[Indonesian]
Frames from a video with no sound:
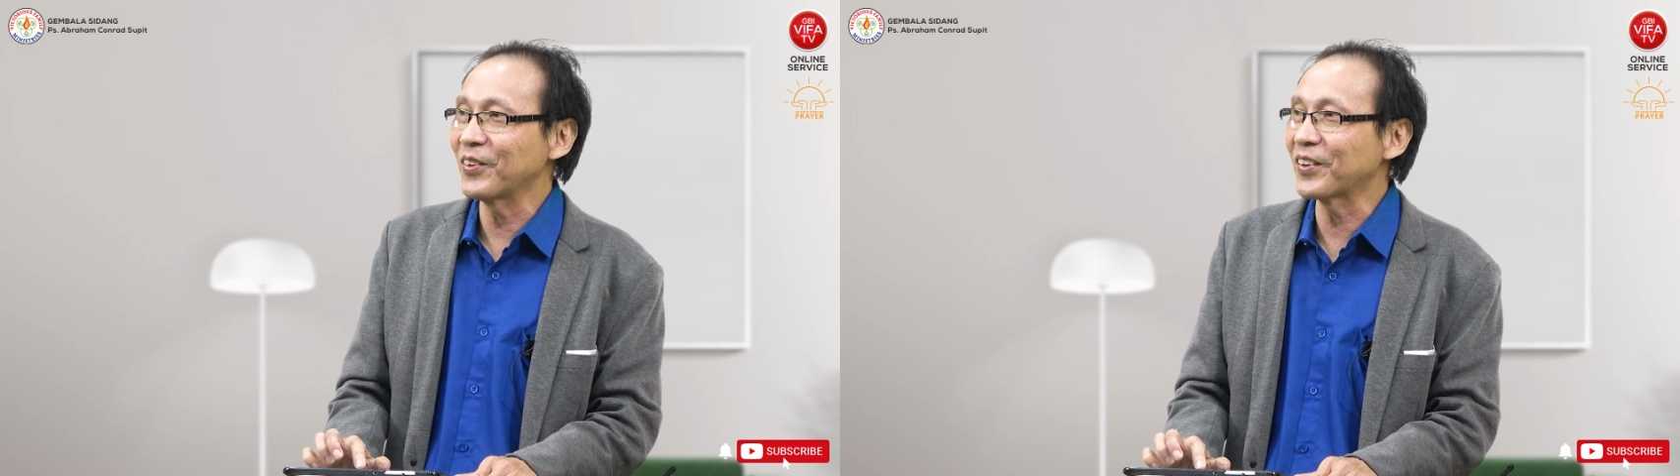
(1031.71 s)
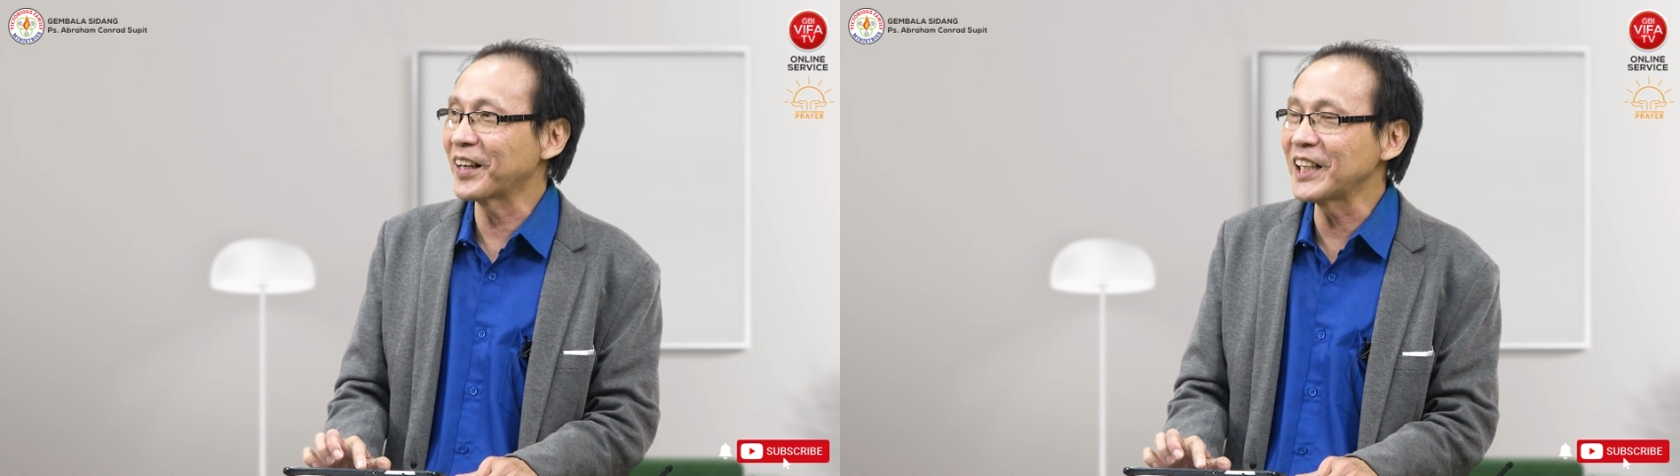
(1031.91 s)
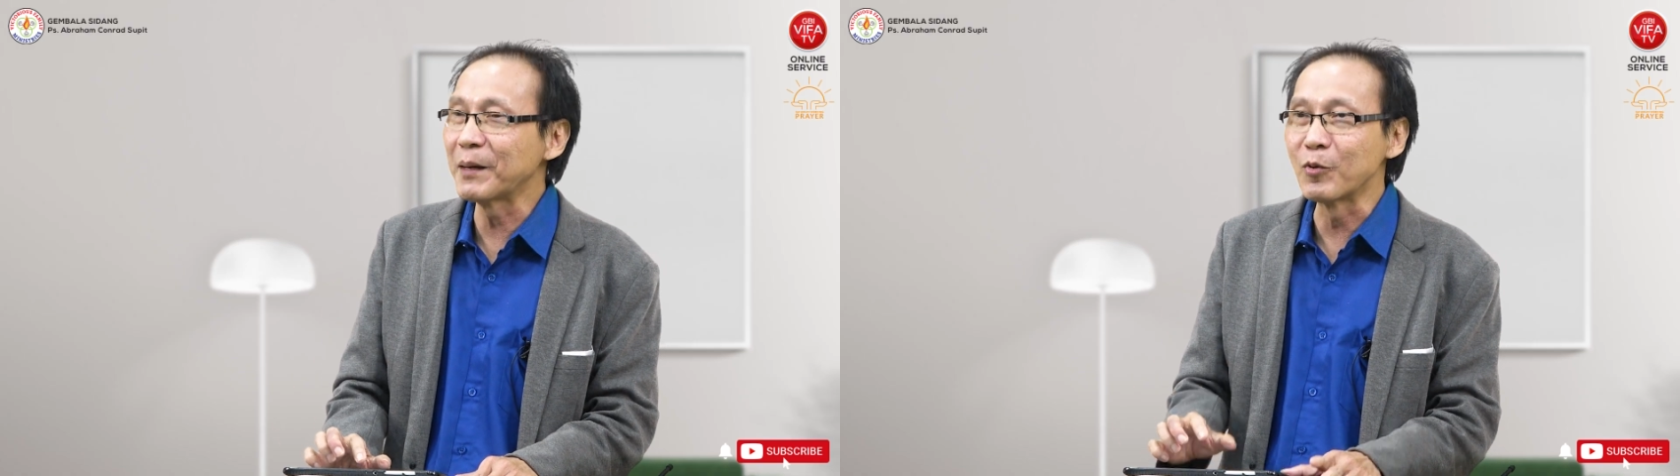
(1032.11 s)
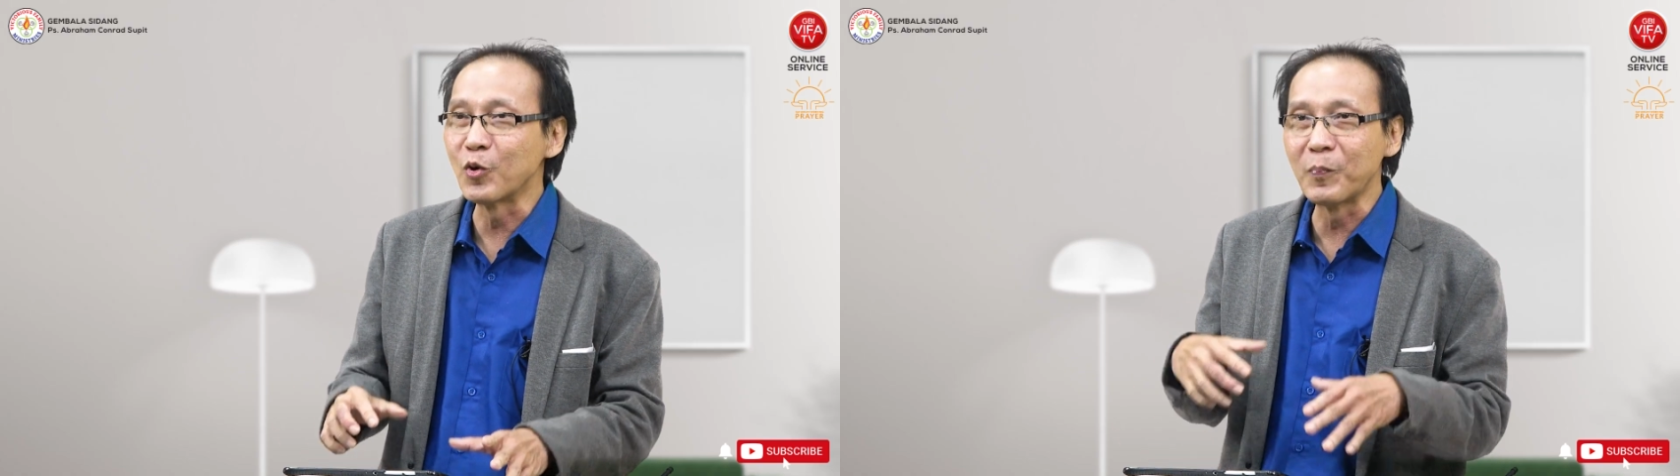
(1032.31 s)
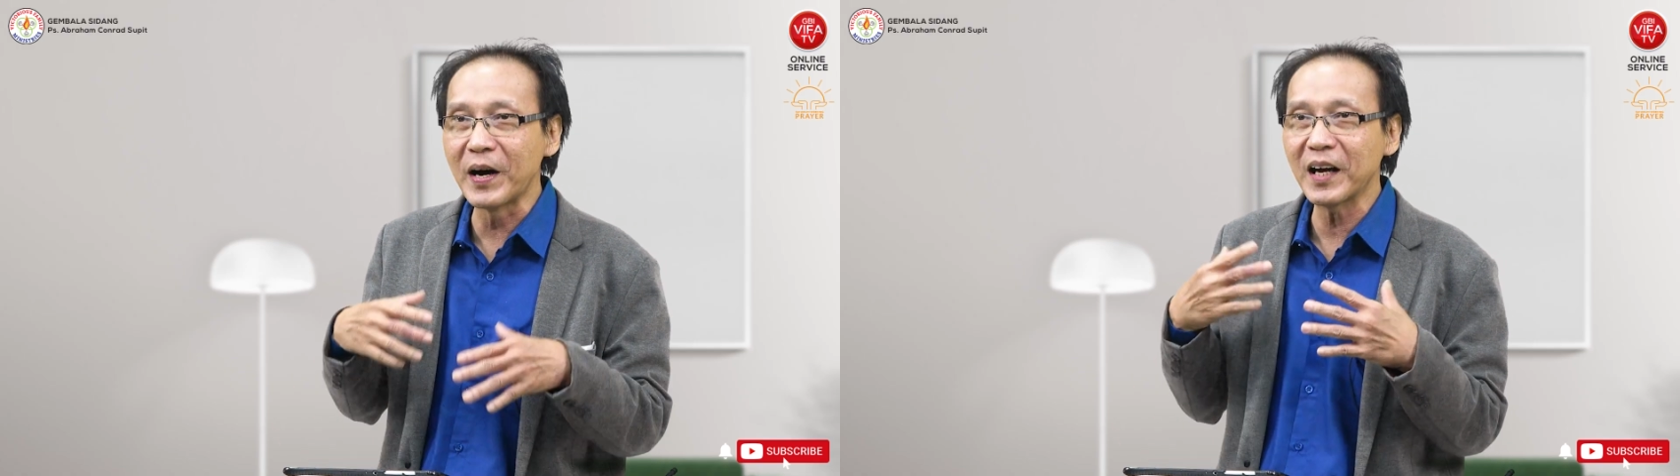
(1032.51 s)
orang yang
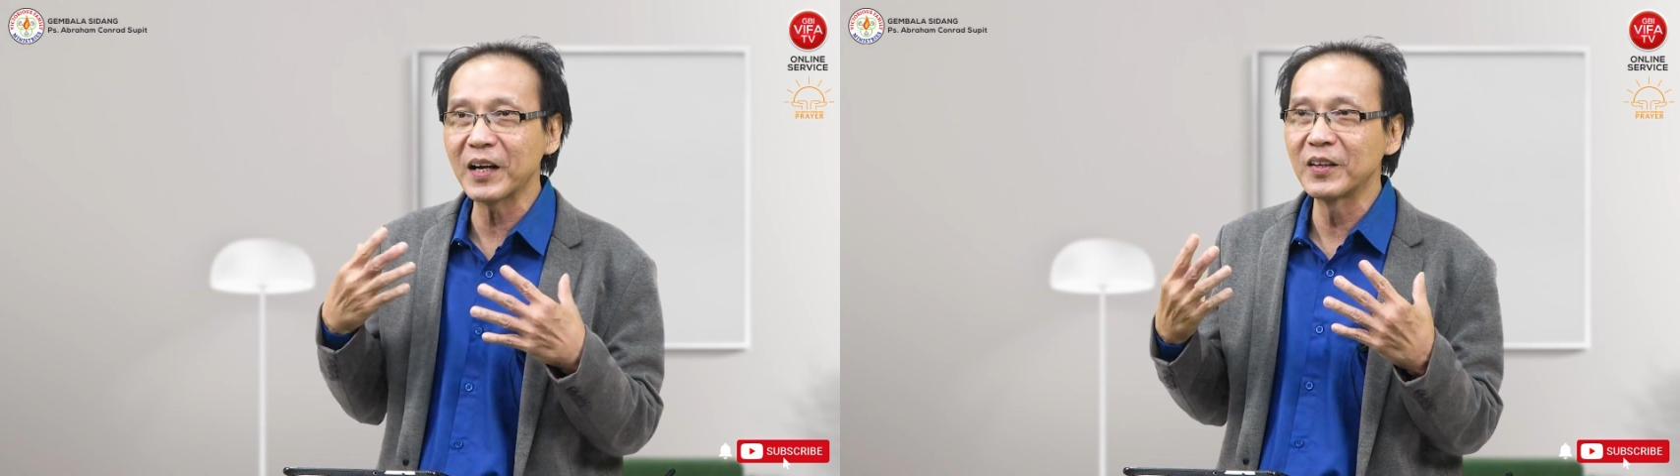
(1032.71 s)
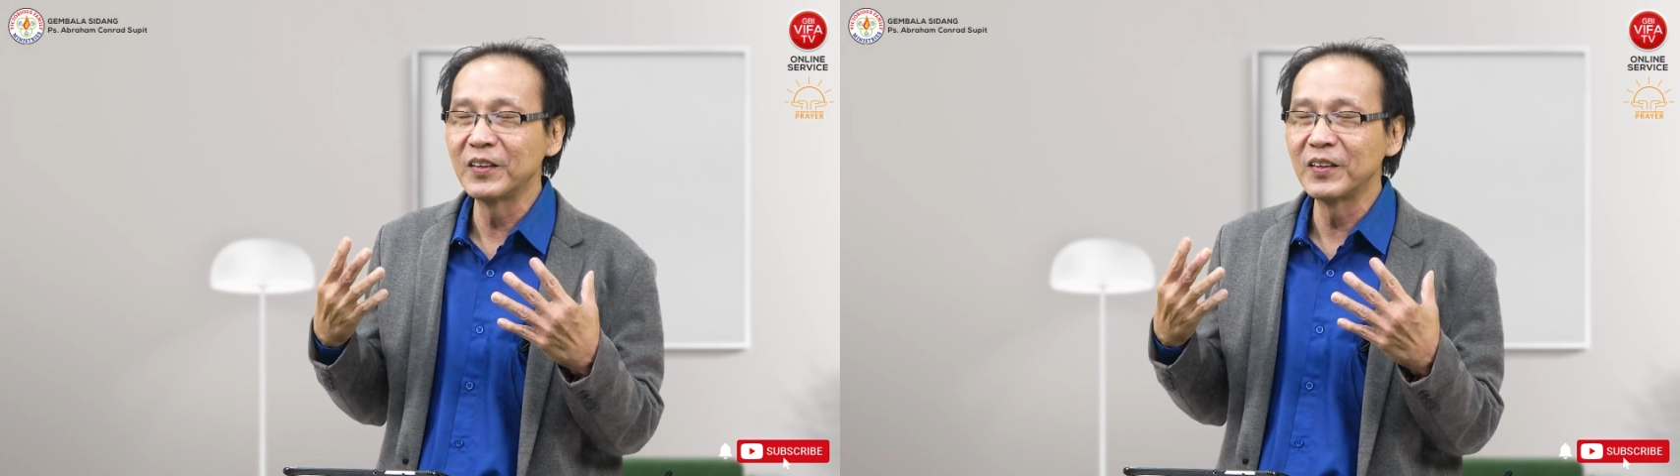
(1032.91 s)
mengubah